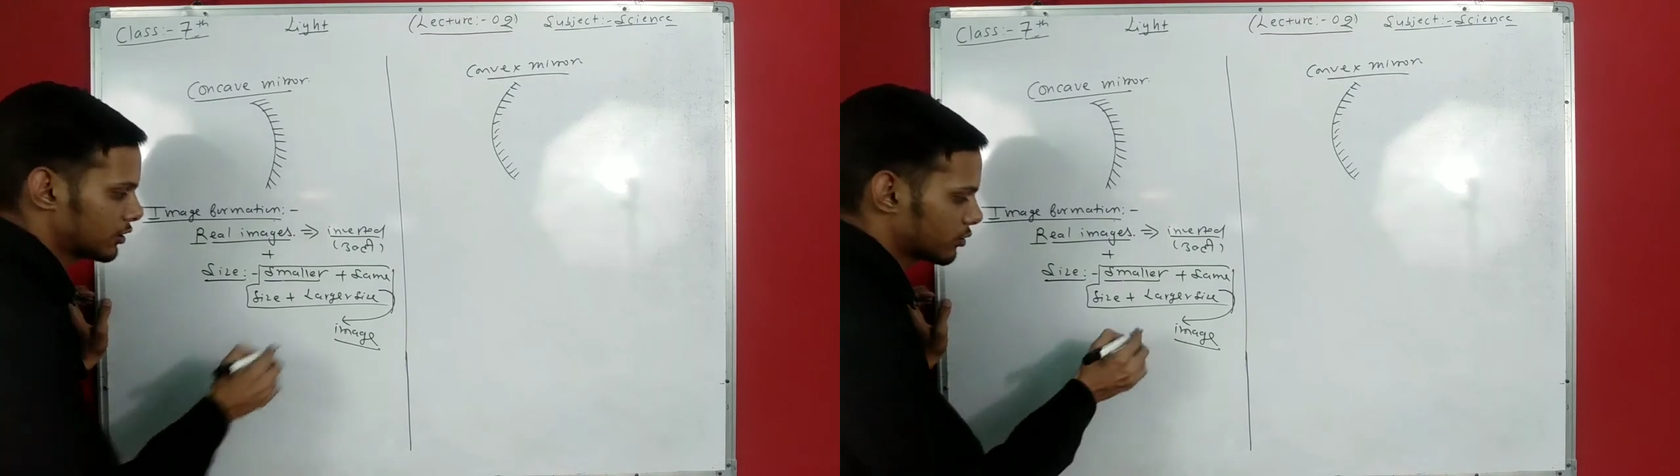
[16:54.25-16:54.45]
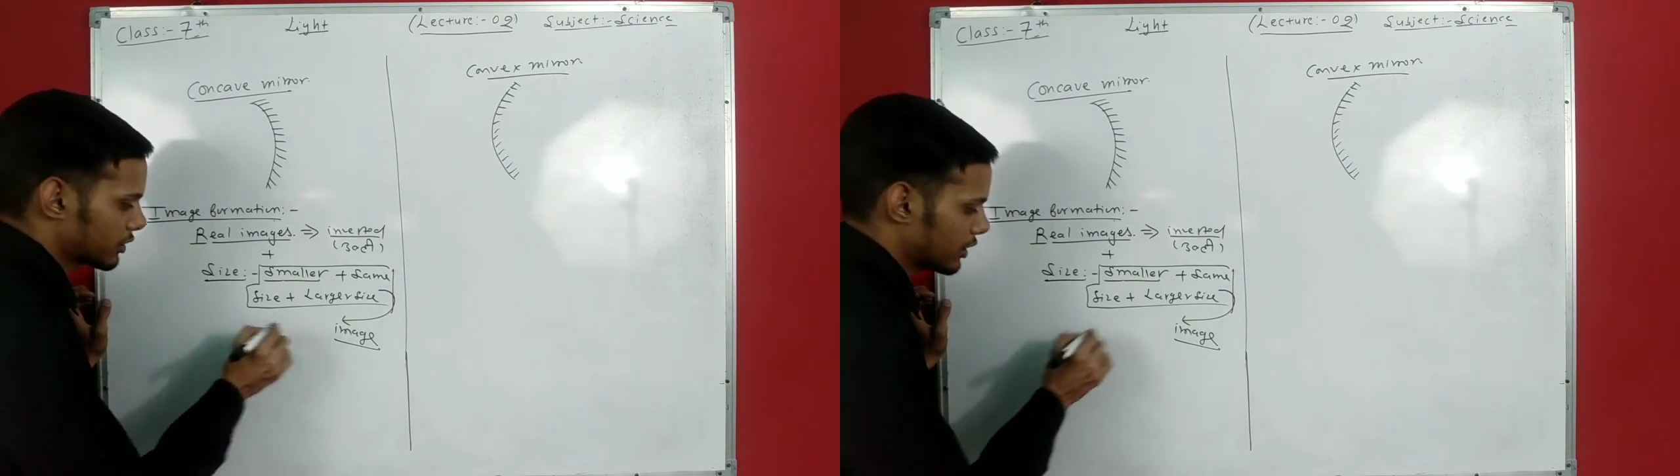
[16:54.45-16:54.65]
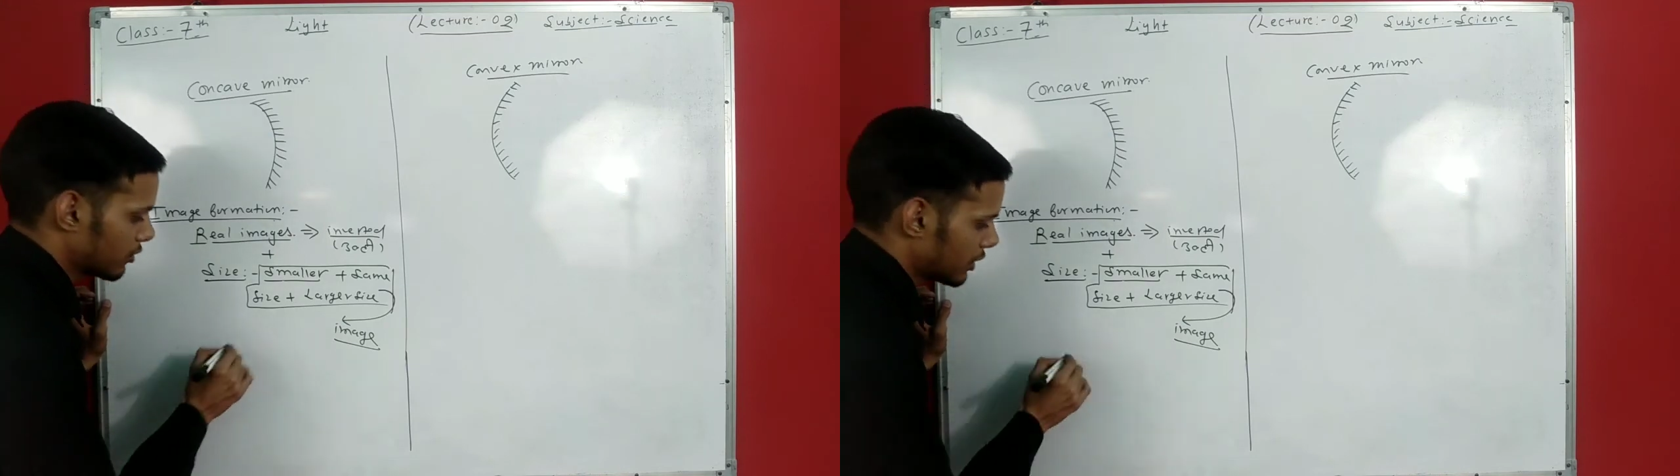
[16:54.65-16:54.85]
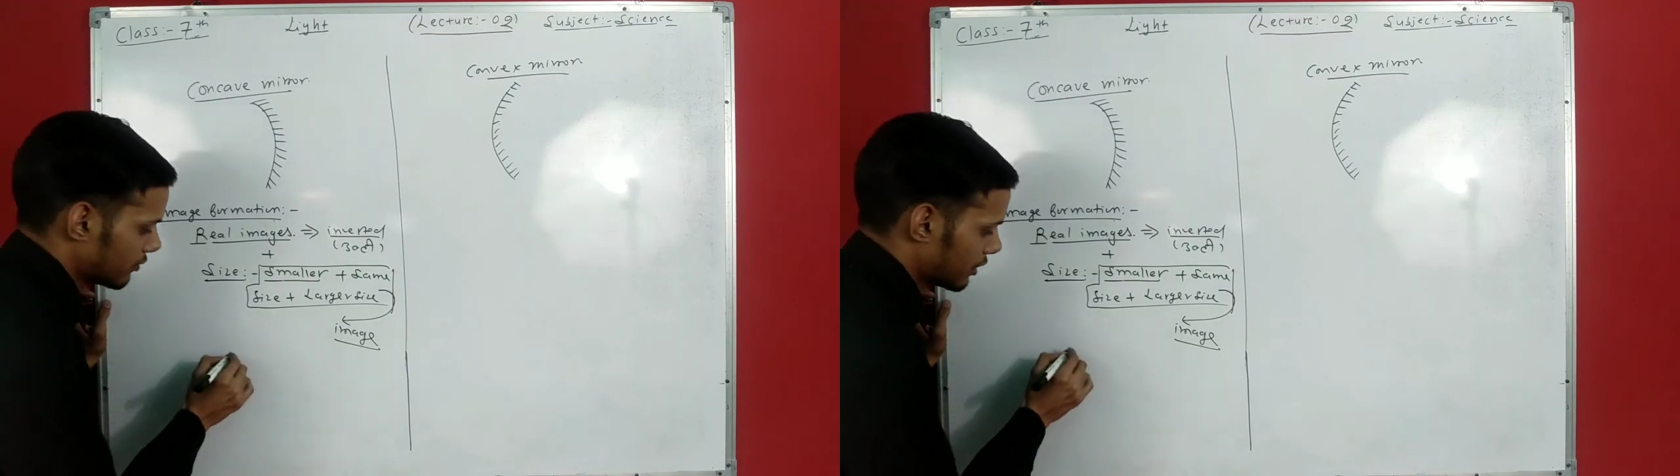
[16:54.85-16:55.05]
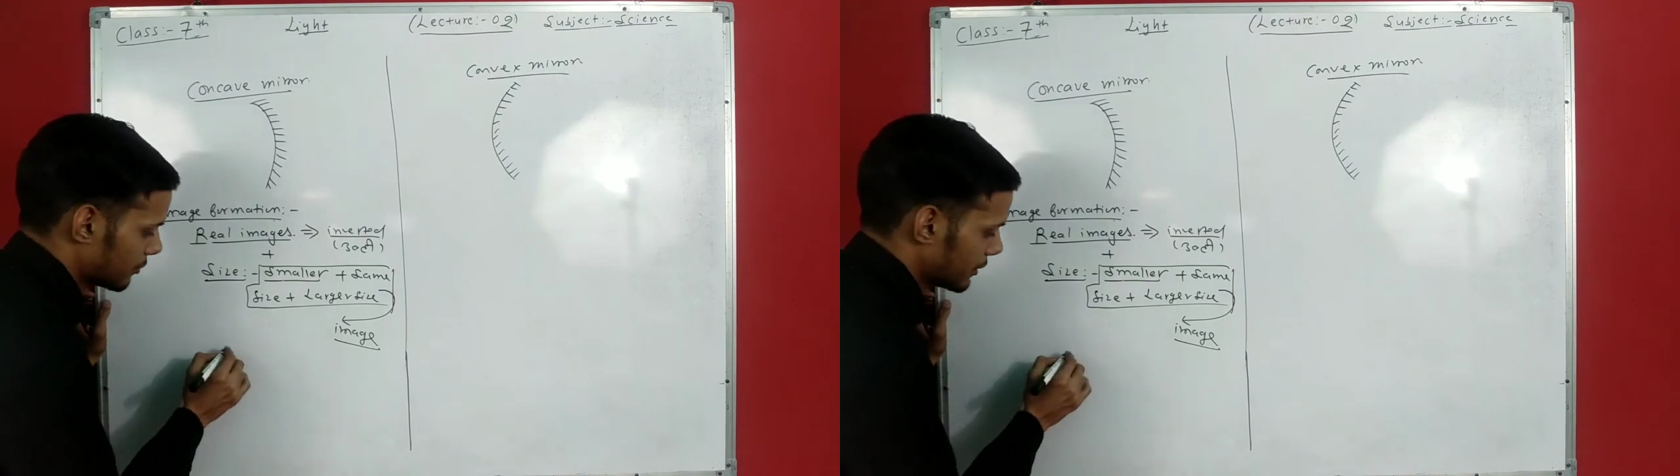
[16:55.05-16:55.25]
तो क्या होगा
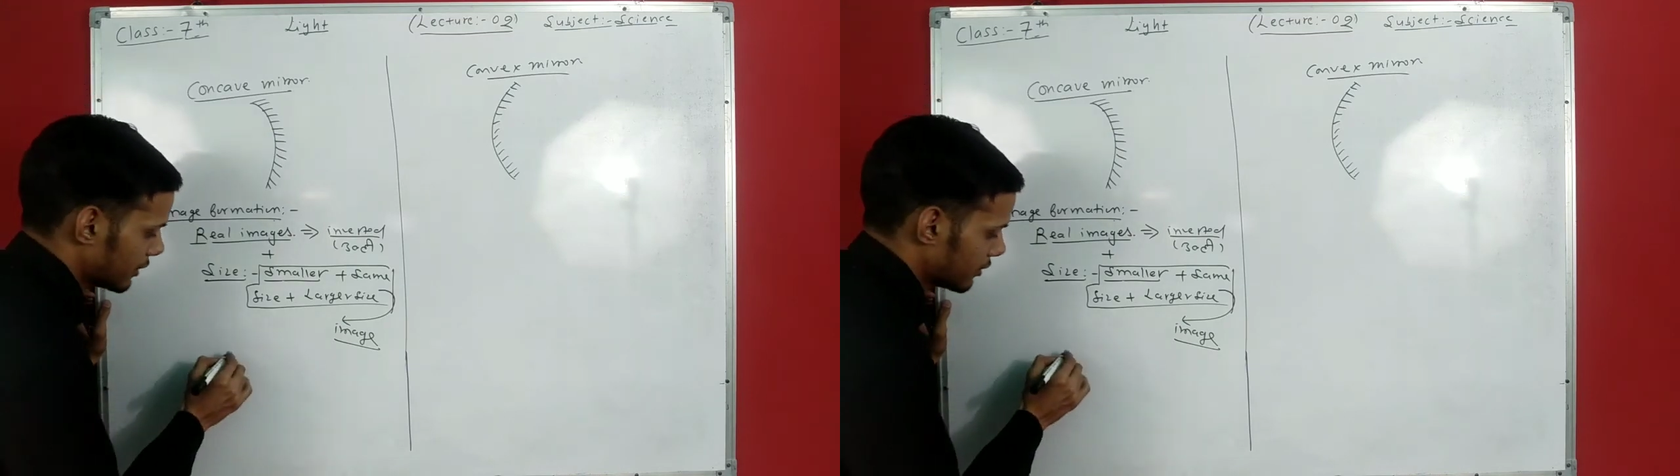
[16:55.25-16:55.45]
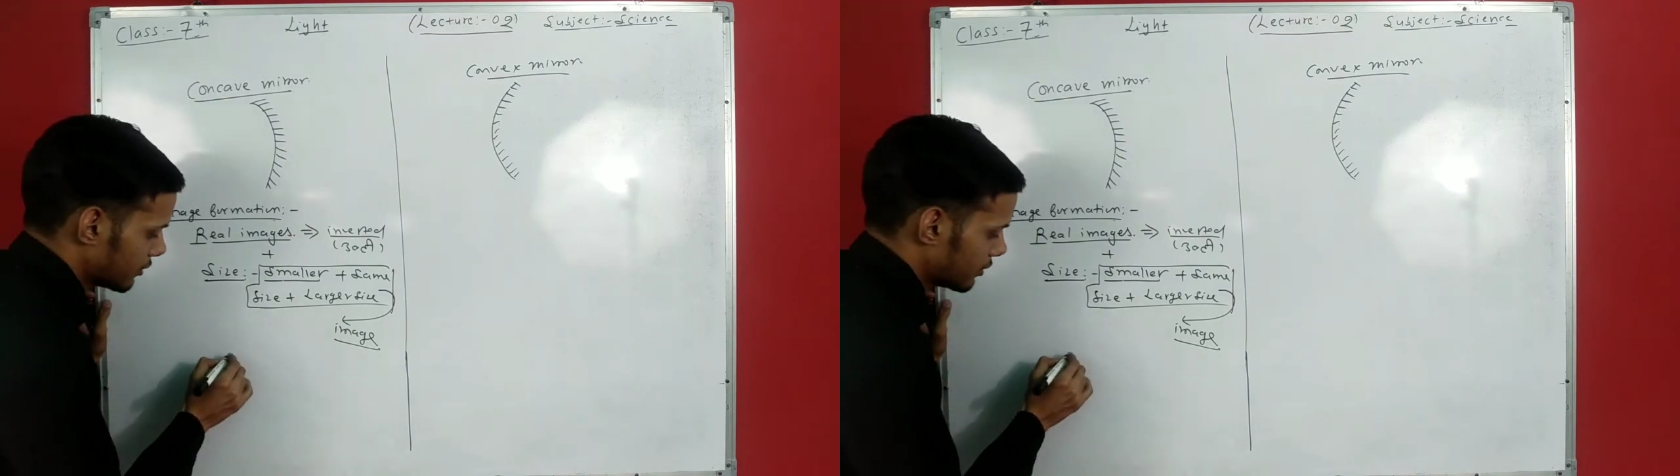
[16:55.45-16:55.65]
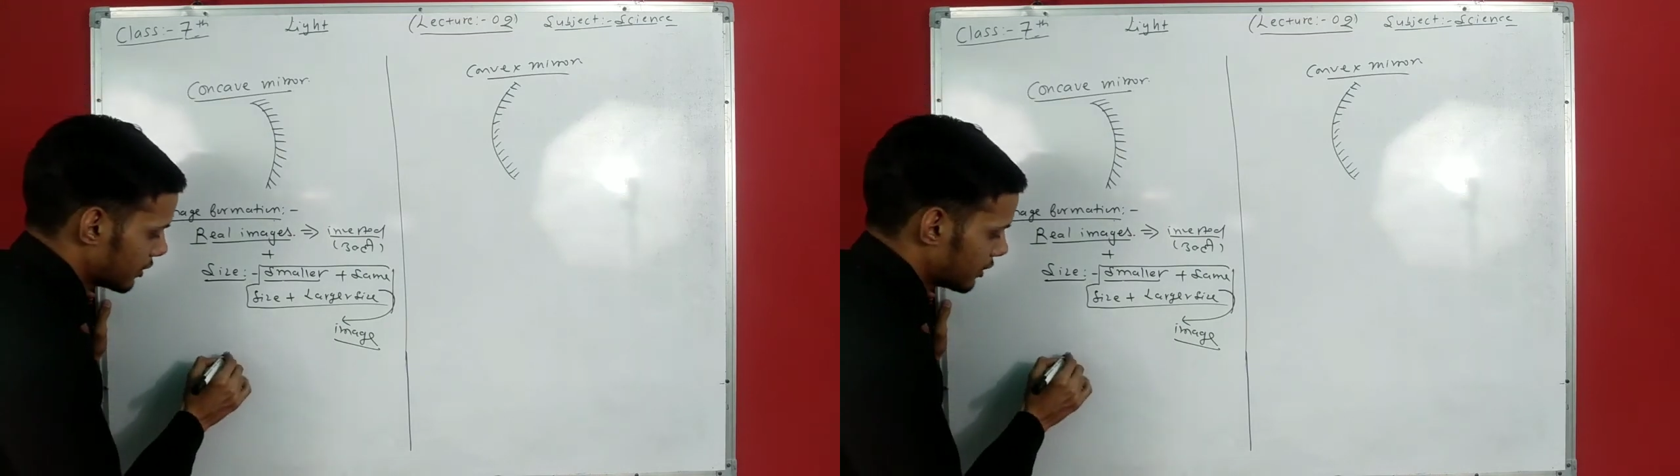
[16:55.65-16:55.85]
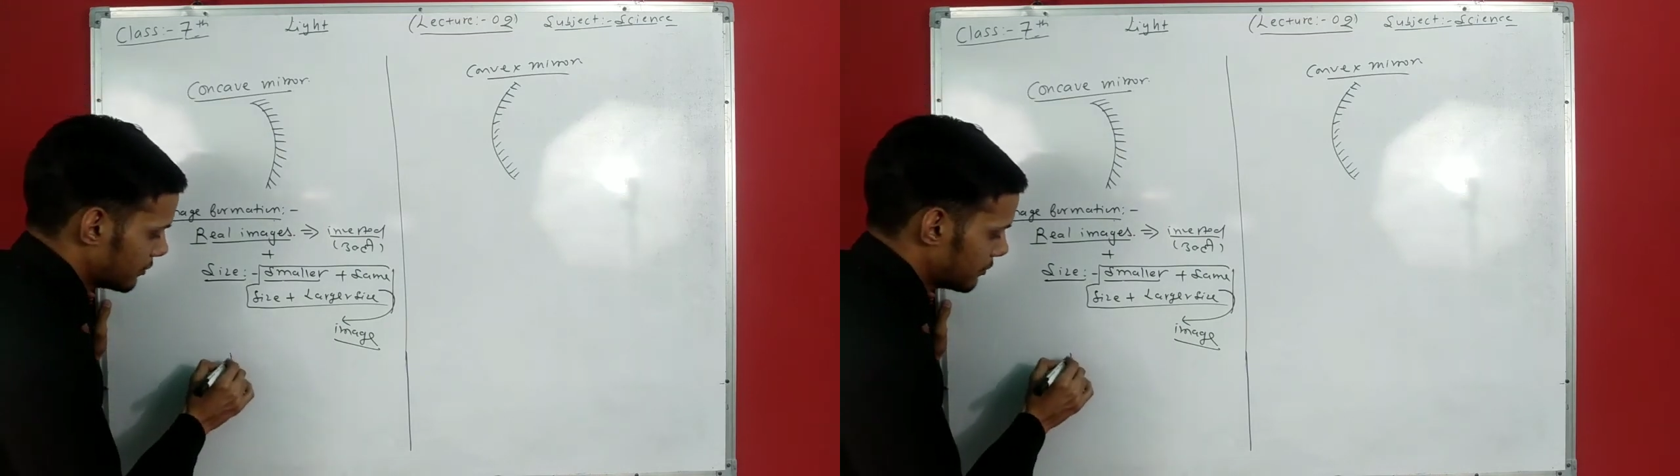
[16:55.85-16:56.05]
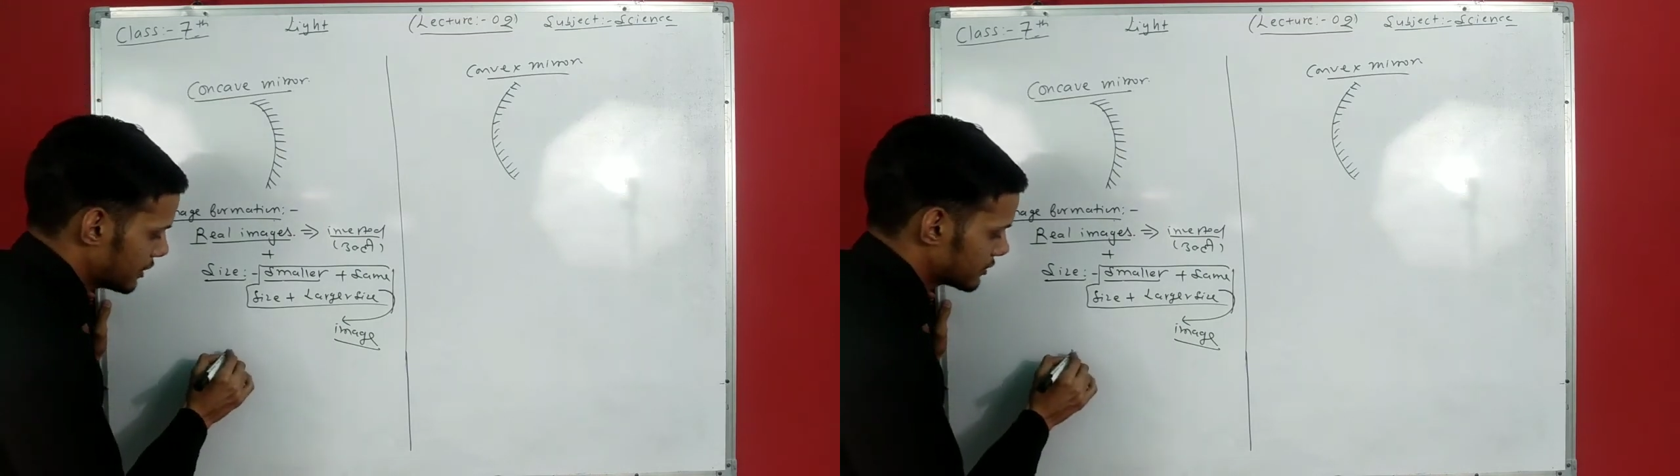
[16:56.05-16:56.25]
वहाँ पे
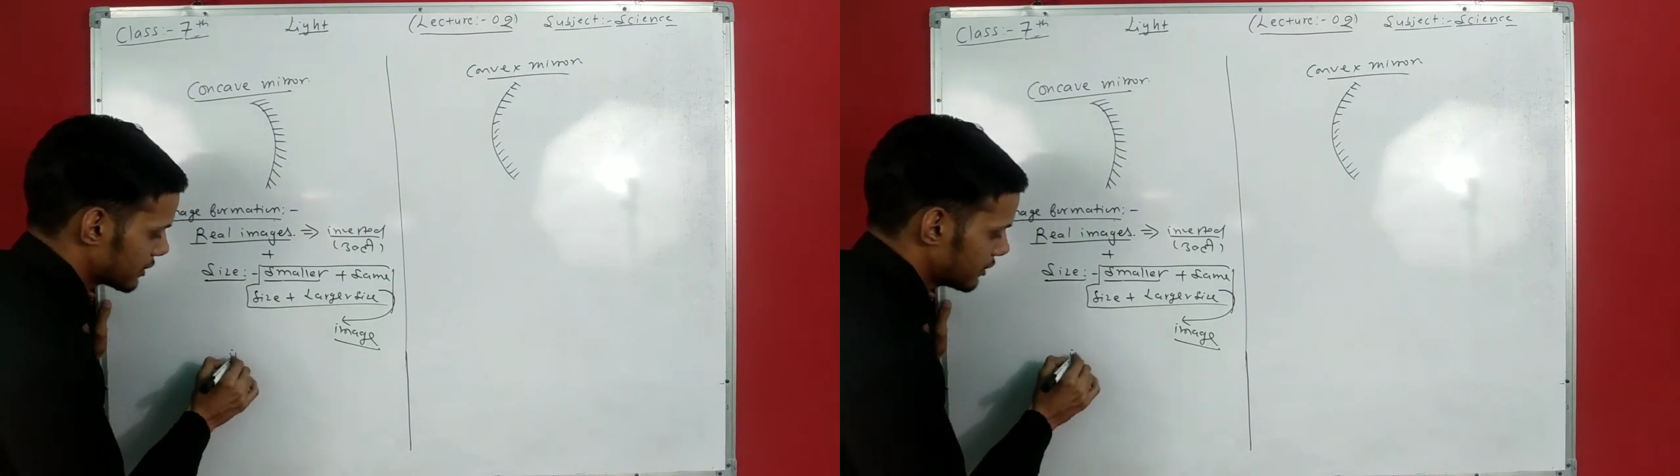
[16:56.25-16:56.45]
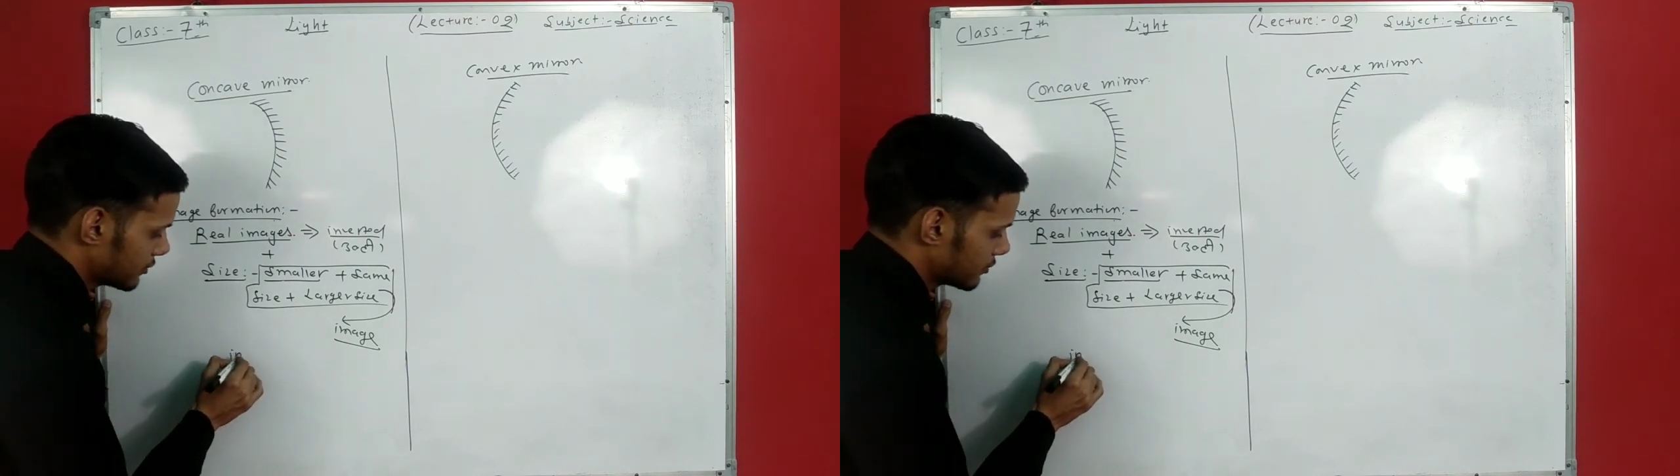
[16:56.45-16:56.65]
इमेज है